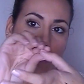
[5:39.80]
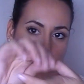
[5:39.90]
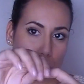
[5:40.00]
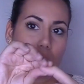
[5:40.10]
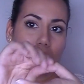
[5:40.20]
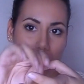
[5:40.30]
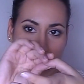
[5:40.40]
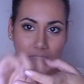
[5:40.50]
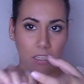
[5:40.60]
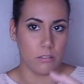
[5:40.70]
te pongas algo
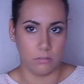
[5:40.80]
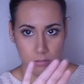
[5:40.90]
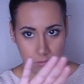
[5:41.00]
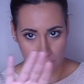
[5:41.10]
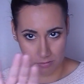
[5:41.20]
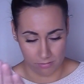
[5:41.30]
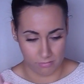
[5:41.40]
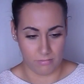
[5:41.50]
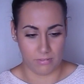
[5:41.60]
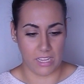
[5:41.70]
así,
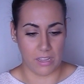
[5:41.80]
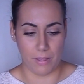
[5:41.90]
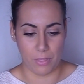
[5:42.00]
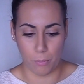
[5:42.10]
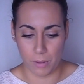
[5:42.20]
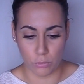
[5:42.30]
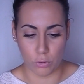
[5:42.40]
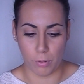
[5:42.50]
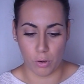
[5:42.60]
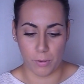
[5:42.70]
te llevas dos
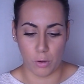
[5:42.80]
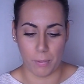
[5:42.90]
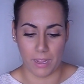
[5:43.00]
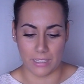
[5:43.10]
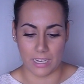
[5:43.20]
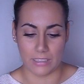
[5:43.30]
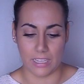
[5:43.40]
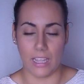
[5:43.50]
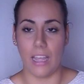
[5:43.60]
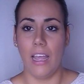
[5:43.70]
minutos por lo menos para
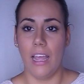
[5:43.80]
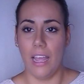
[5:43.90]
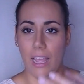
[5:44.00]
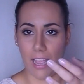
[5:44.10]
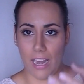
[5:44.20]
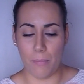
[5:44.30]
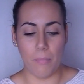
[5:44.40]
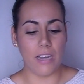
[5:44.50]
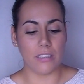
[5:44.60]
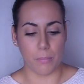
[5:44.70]
quitarte el
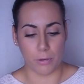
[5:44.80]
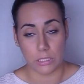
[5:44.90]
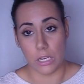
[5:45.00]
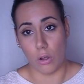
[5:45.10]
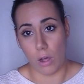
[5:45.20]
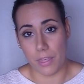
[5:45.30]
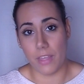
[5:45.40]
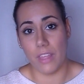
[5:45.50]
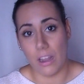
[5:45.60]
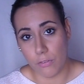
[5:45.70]
esmalte, pero si lo
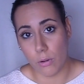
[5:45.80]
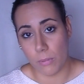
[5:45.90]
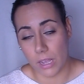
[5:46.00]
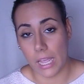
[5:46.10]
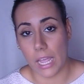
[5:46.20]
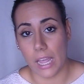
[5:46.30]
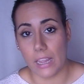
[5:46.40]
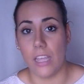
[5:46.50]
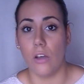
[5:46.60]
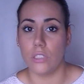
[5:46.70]
haces de la forma que
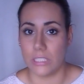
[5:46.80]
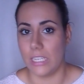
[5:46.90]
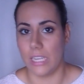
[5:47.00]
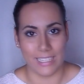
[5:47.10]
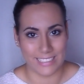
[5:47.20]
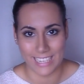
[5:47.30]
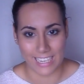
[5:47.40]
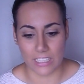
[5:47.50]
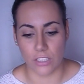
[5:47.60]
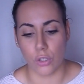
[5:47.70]
digo, sí que se
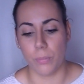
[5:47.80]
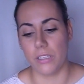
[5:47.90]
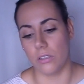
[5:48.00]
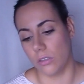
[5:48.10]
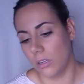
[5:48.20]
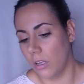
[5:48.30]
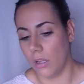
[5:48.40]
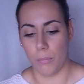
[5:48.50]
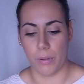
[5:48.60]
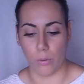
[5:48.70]
quita estupendo.
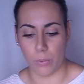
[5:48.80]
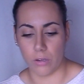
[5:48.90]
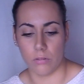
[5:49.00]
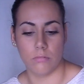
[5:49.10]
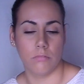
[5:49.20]
Pero bueno,